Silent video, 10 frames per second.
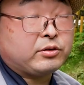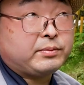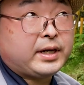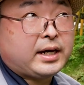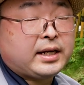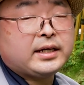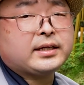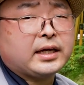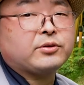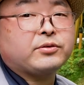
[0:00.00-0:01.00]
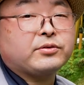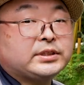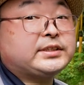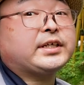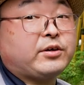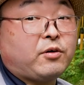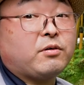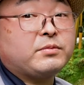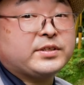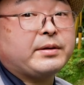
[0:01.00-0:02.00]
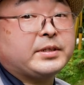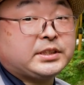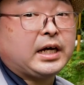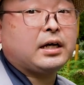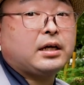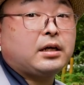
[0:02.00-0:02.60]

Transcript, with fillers: 首荒池という史跡を見つけました。